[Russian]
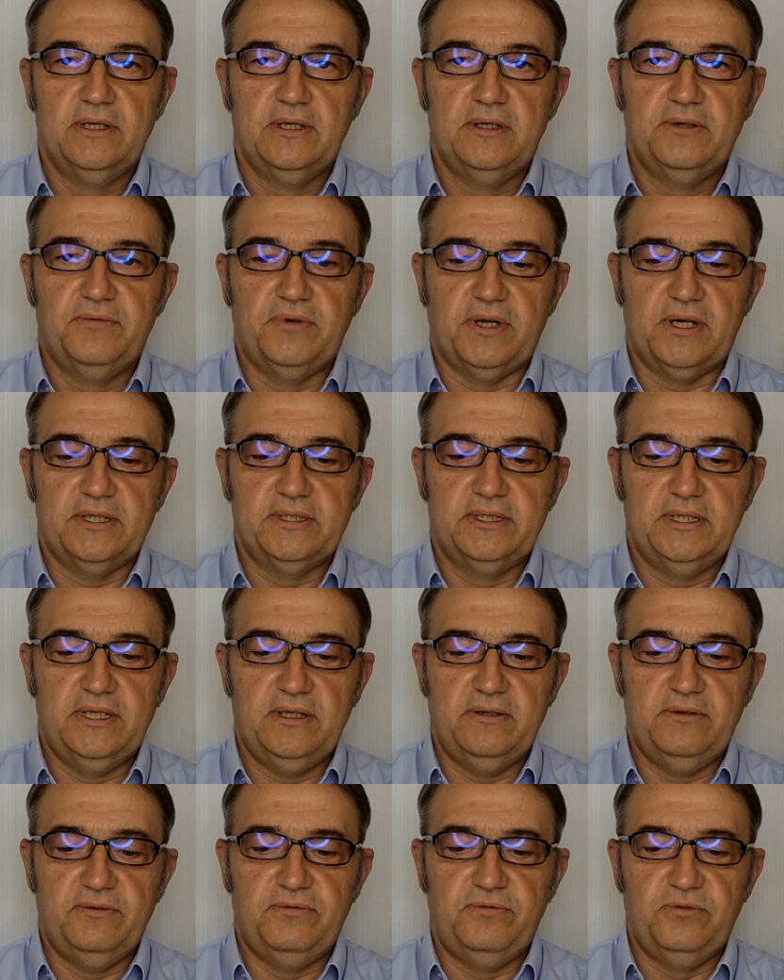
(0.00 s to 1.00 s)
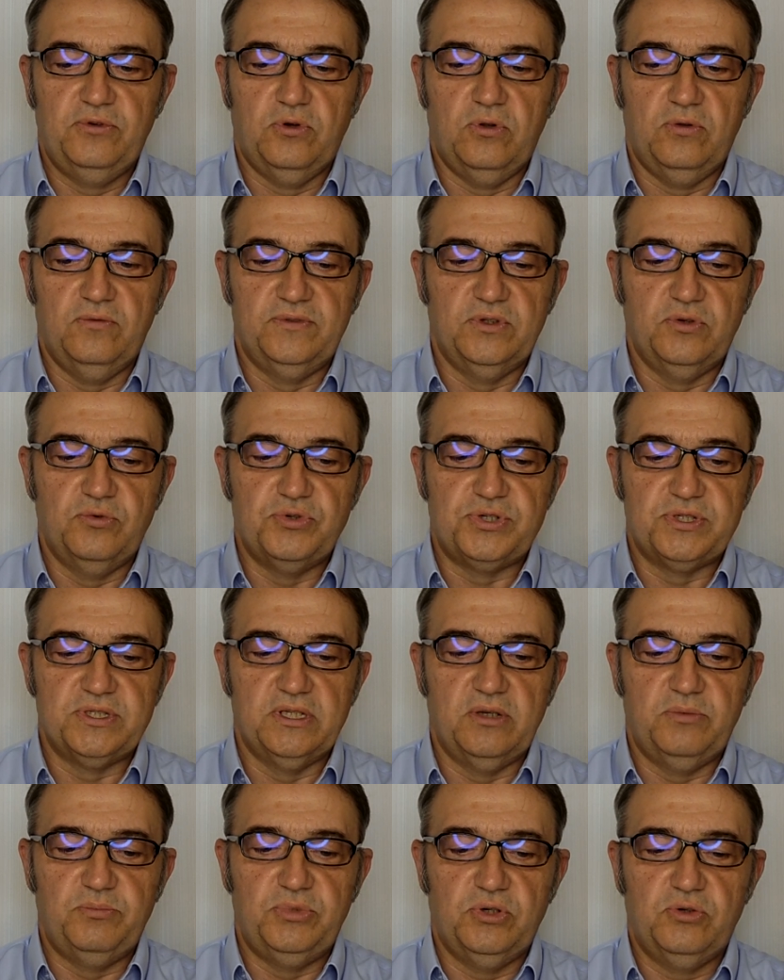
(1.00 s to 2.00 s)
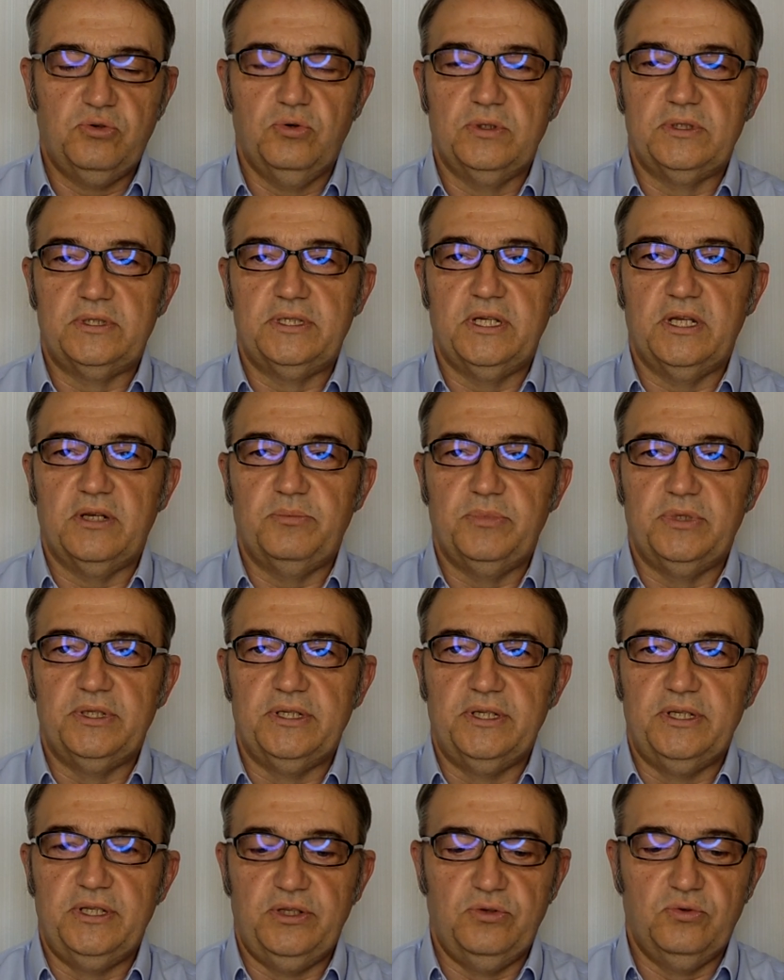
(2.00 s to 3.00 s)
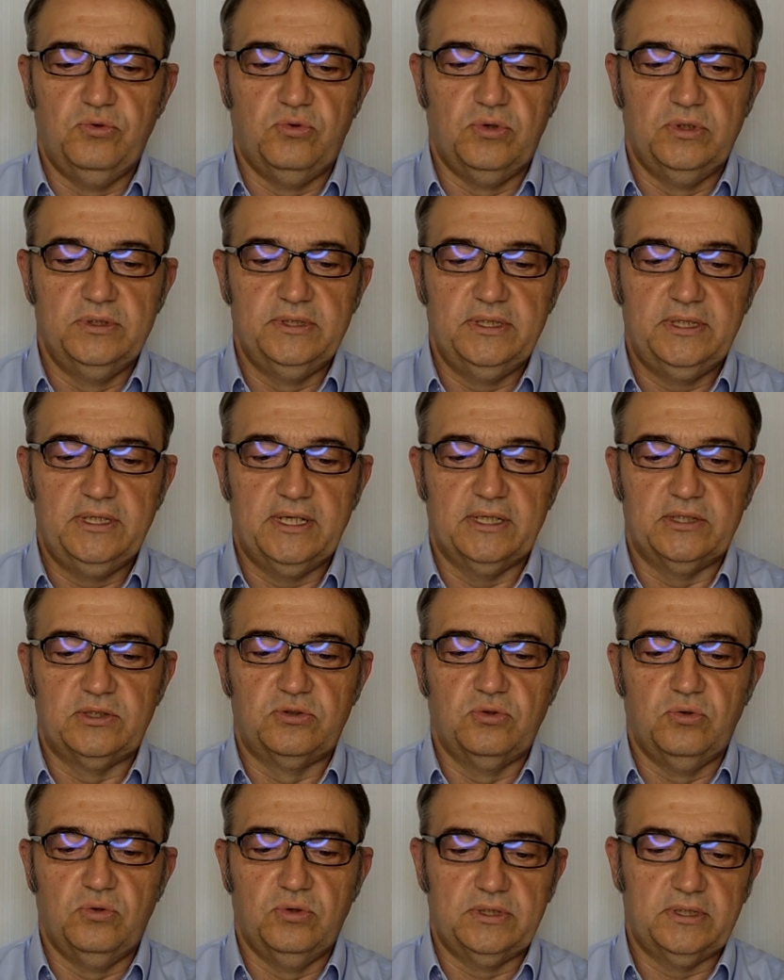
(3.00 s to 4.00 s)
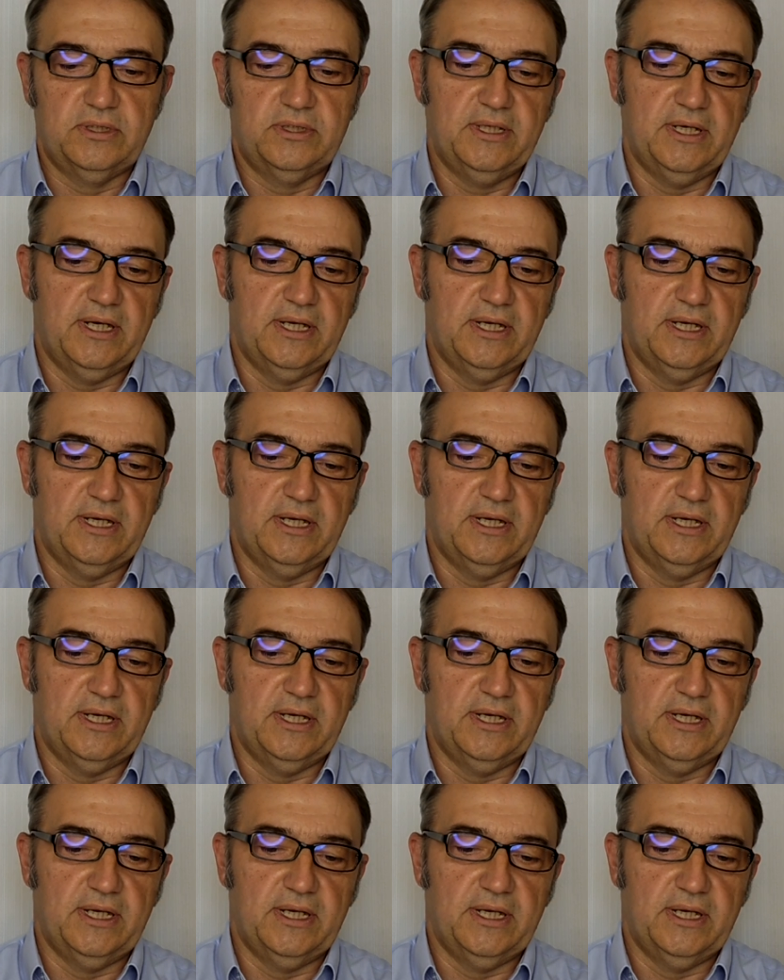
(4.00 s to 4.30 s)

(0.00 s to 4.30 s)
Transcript: Фарадей ввел в научный обиход термины ион, катод,